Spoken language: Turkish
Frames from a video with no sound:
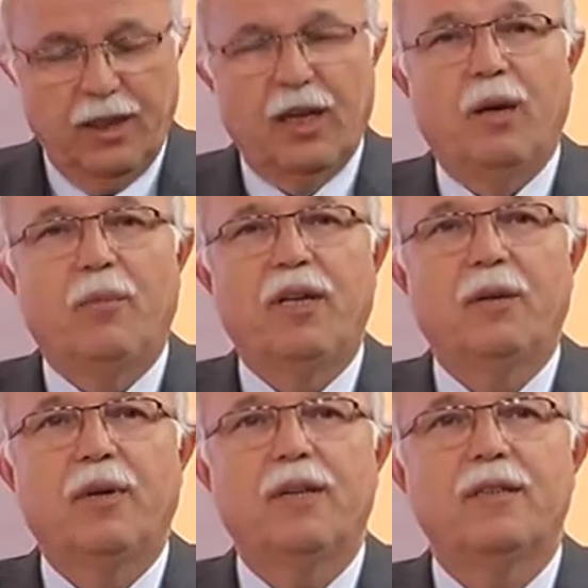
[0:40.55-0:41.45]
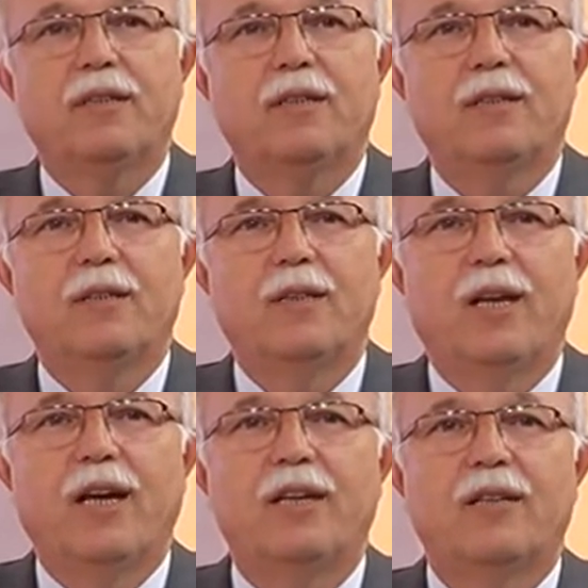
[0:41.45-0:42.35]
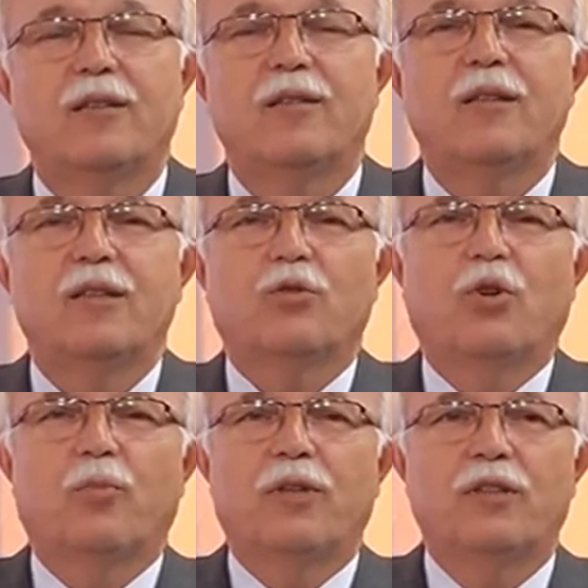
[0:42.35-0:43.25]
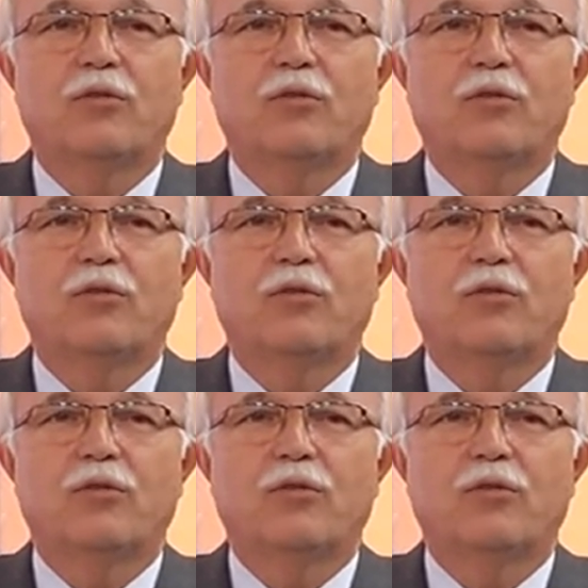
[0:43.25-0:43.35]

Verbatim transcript: hemen hemen e, her sohbetin